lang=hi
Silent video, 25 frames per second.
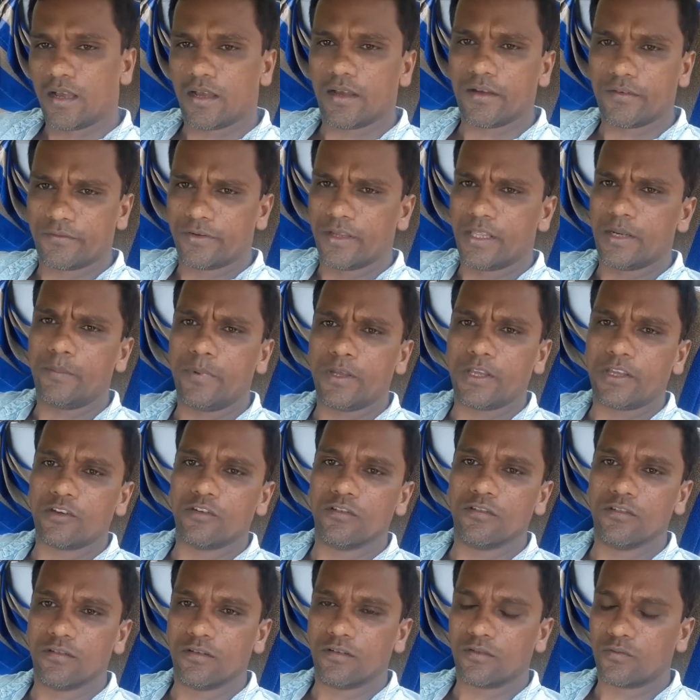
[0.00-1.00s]
फिर भी
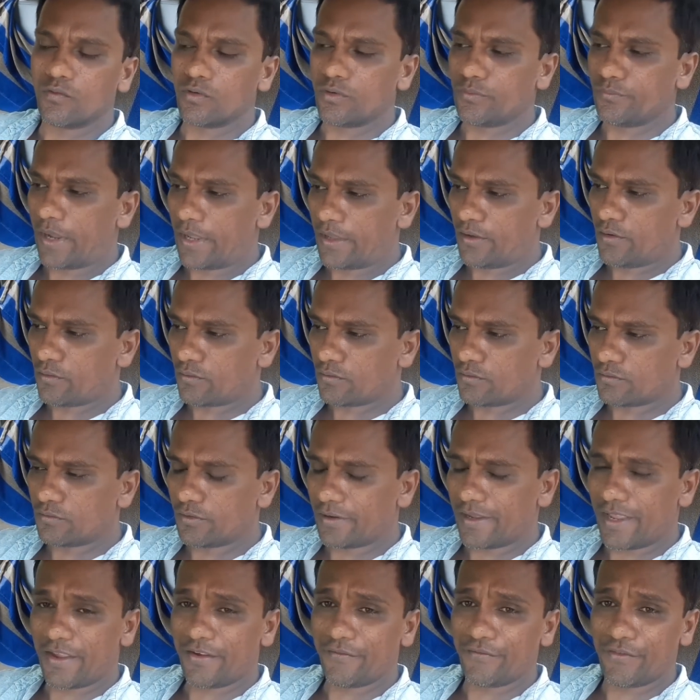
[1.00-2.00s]
कुछ भाइयों को
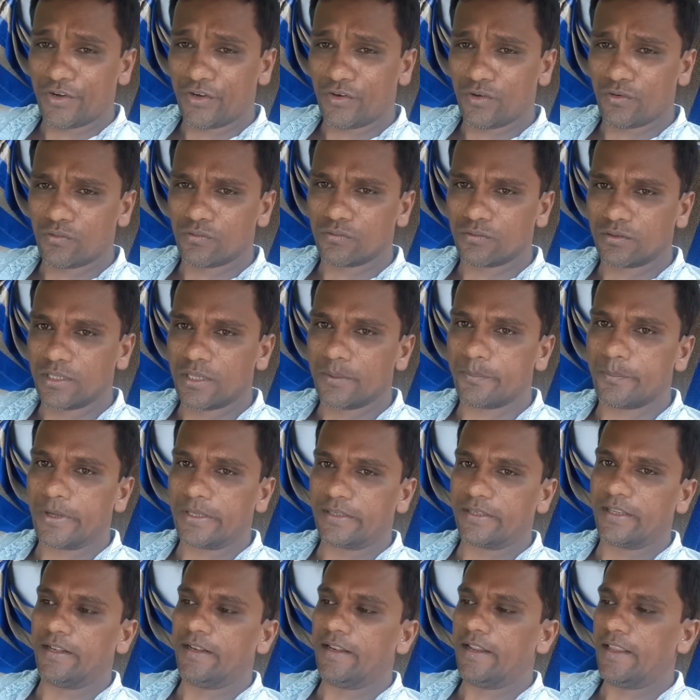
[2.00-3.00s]
जो है वीडियो उतनी
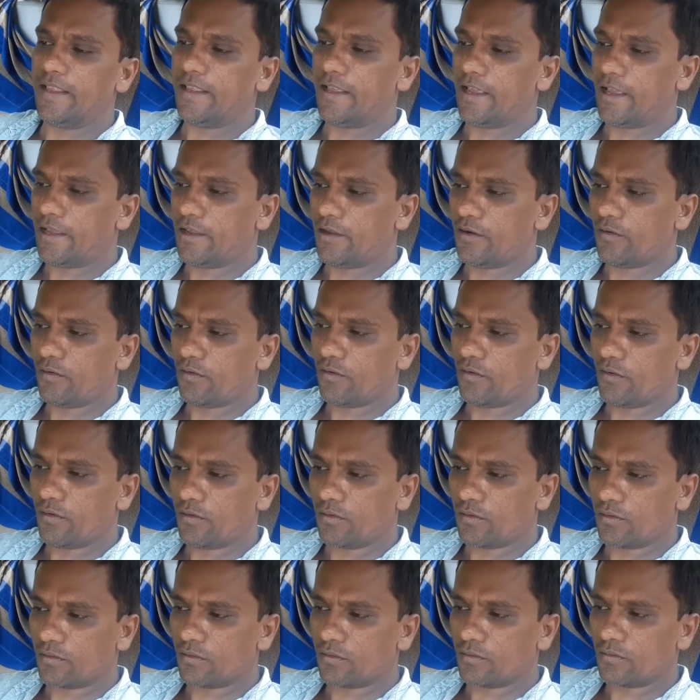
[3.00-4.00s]
पसंद नहीं आई
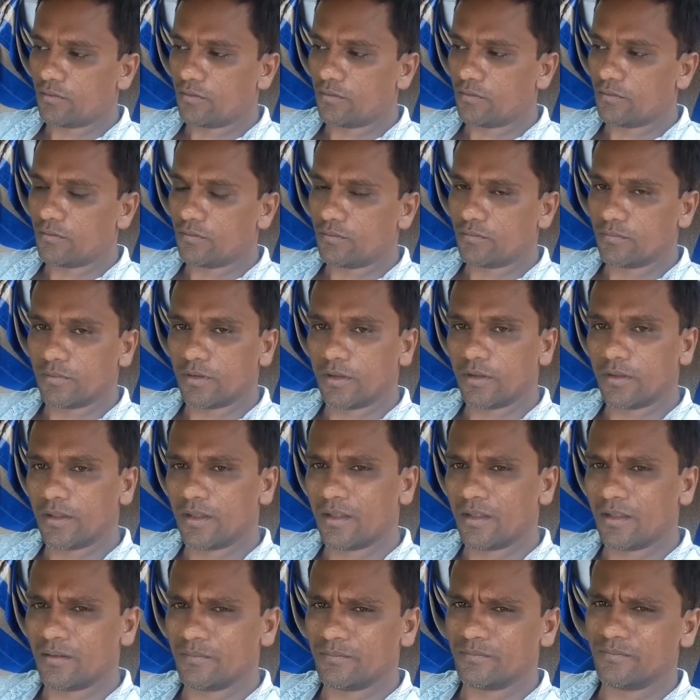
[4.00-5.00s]
और
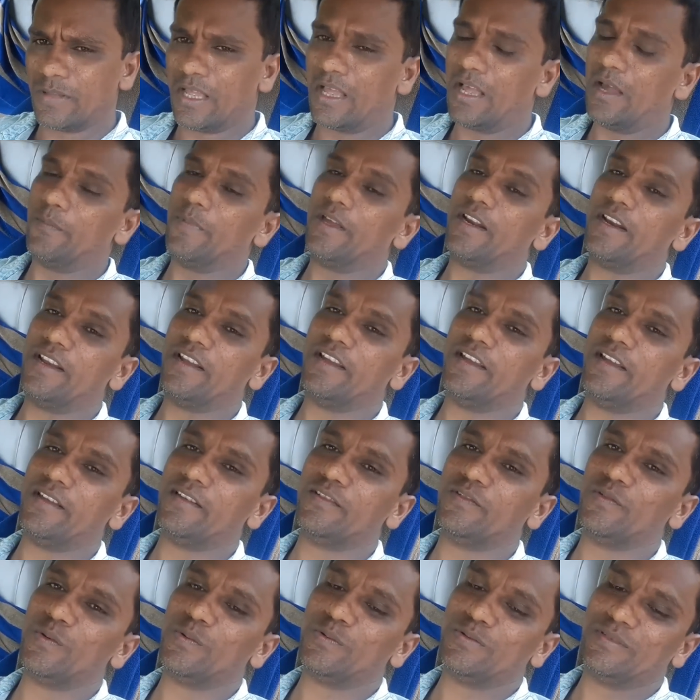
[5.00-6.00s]
हमारे
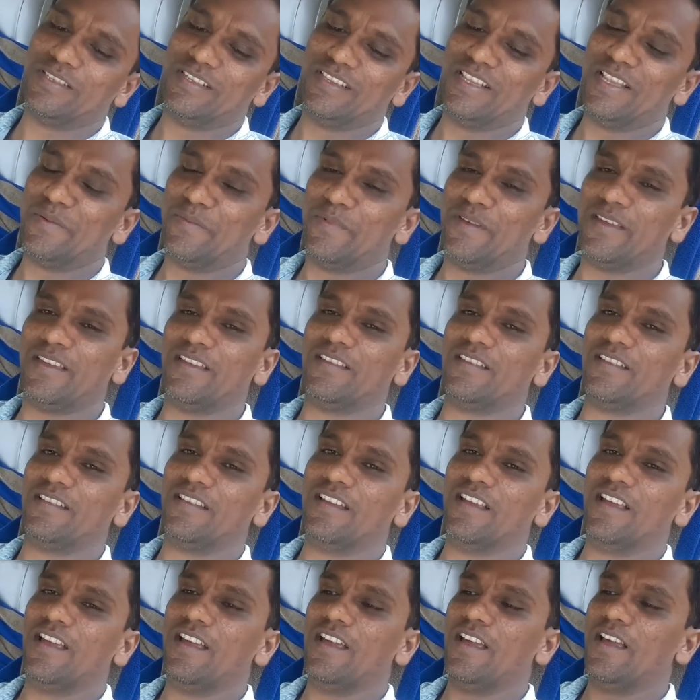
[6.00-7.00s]
जो जितने भी
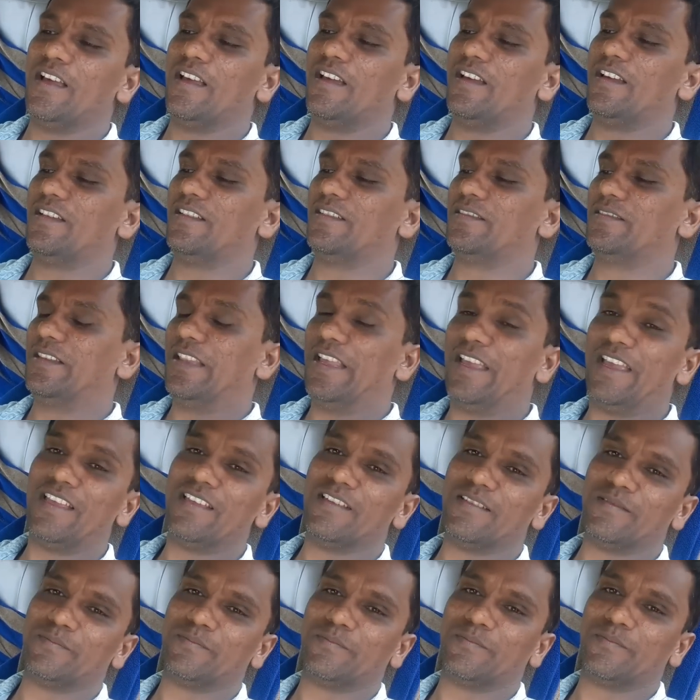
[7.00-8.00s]

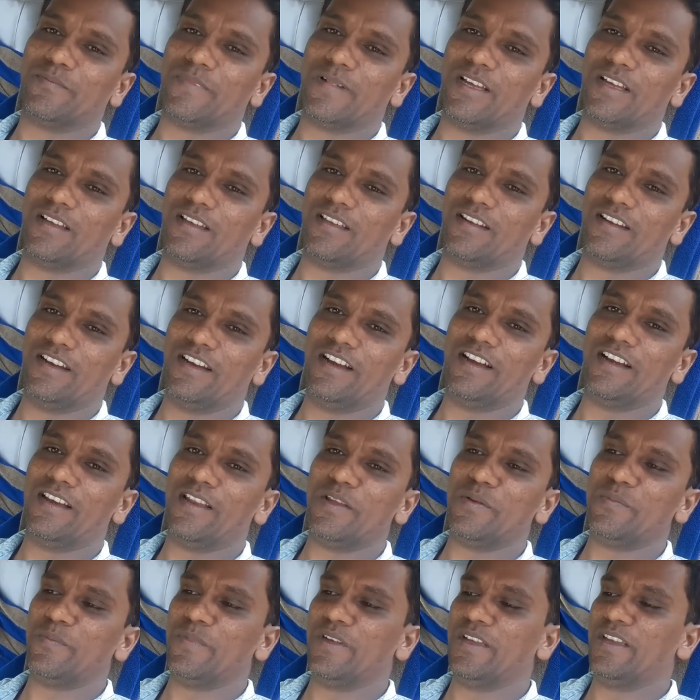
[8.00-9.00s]
थे
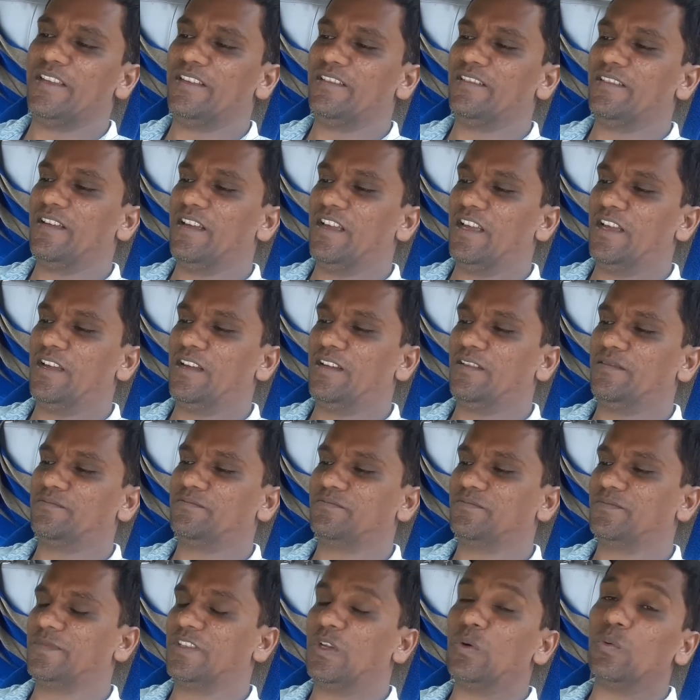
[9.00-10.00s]
रिलेटिव में
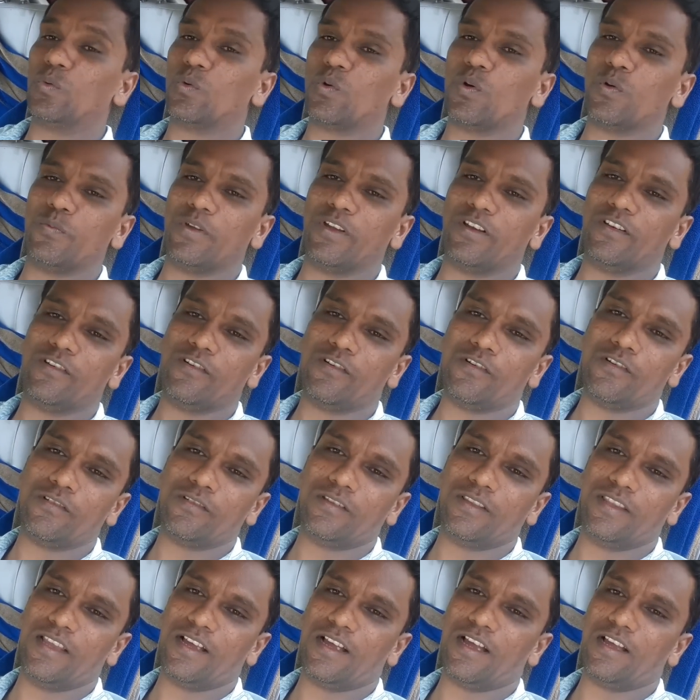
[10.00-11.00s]
उनको वीडियो
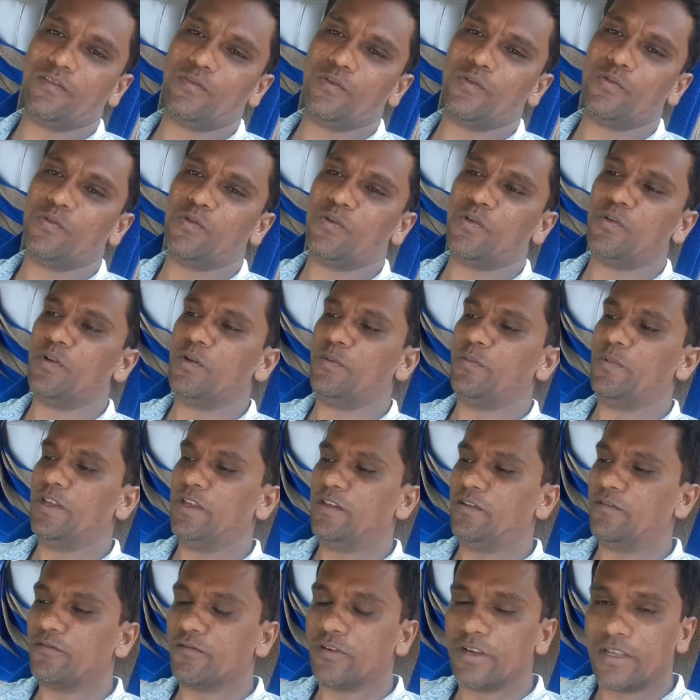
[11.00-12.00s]
देखा तो उन्होंने
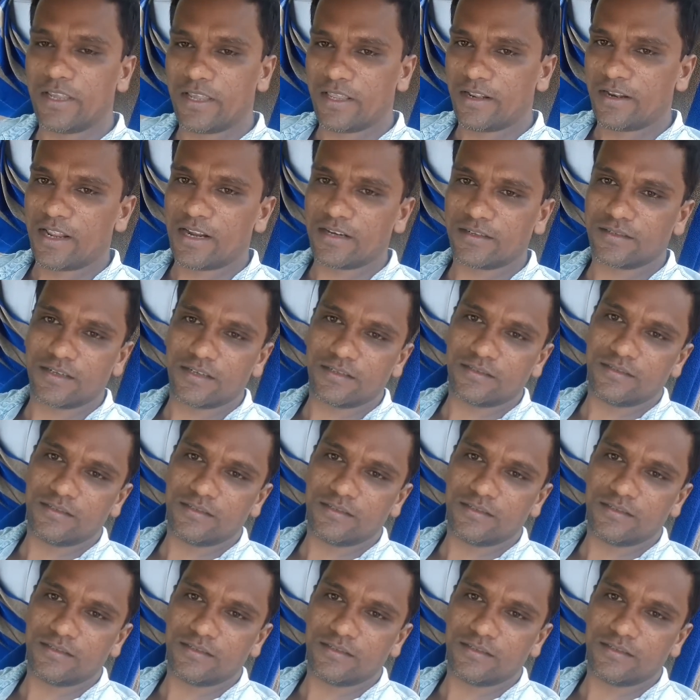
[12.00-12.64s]
भी वही है लास्ट